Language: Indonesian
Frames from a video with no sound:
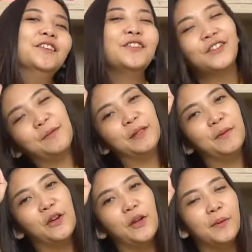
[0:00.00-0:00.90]
Untuk
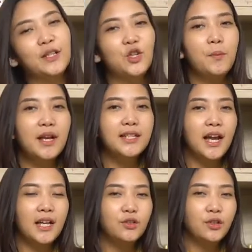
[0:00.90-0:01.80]
teman-teman yang udah pernah coba,
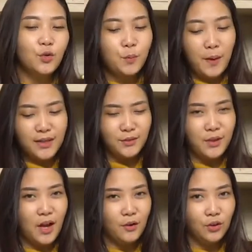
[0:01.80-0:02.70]
jangan lupa
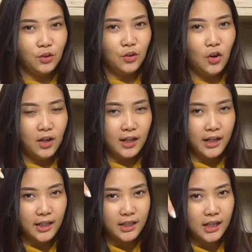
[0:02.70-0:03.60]
juga untuk
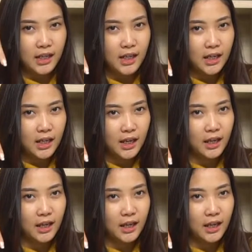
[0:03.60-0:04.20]
klik di